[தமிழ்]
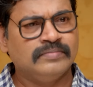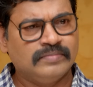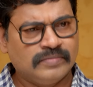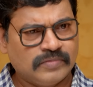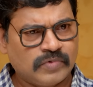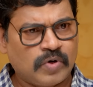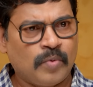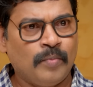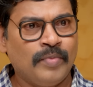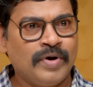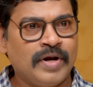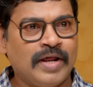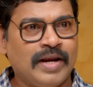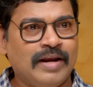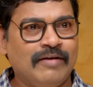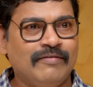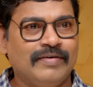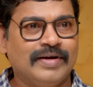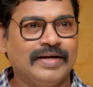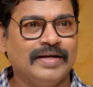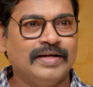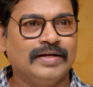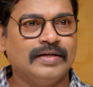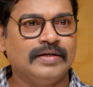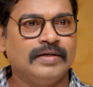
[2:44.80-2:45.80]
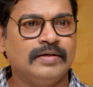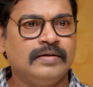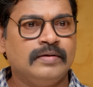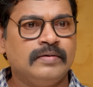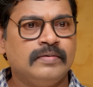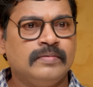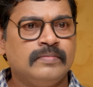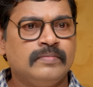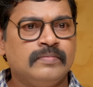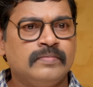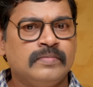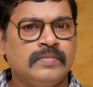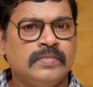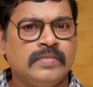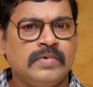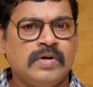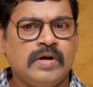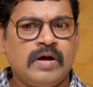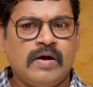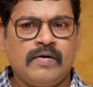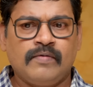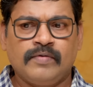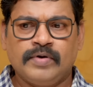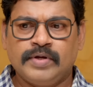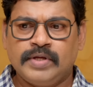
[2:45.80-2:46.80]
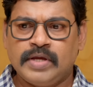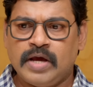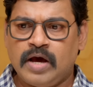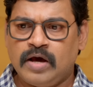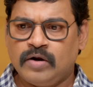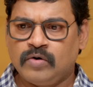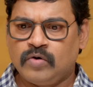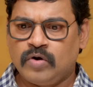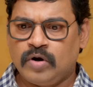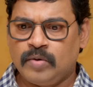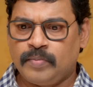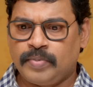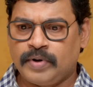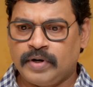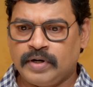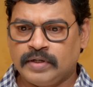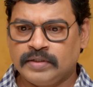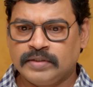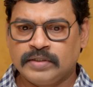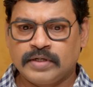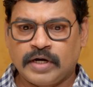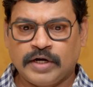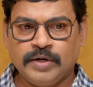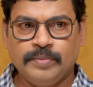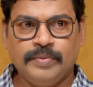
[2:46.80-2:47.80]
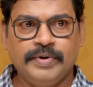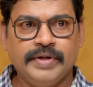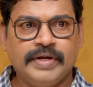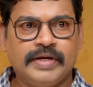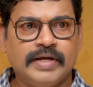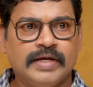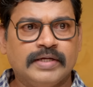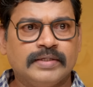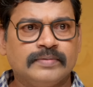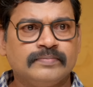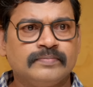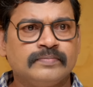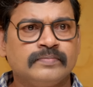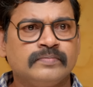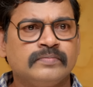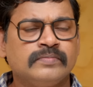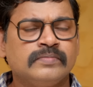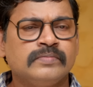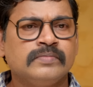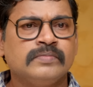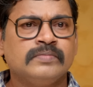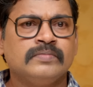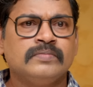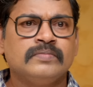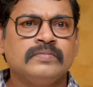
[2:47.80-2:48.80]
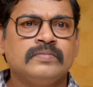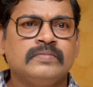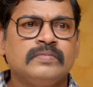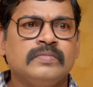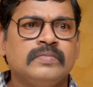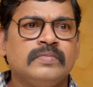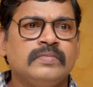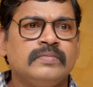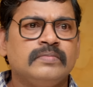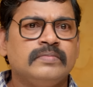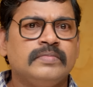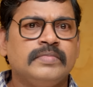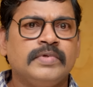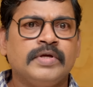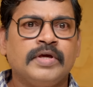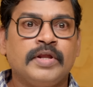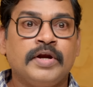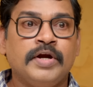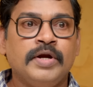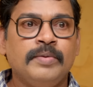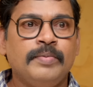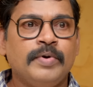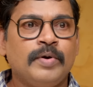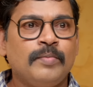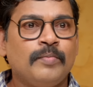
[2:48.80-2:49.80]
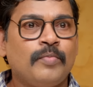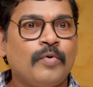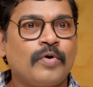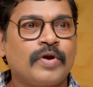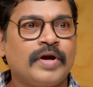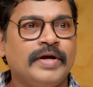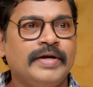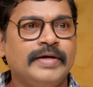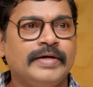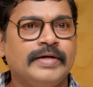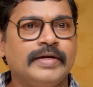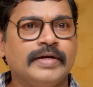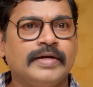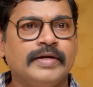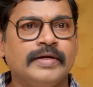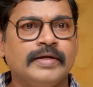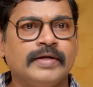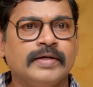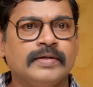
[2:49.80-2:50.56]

ரொம்ப நல்லவங்க அவங்கள யார் கொலை பண்ணாங்கன்னு கண்டுபிடிக்க நீங்க ரெண்டு பேருமே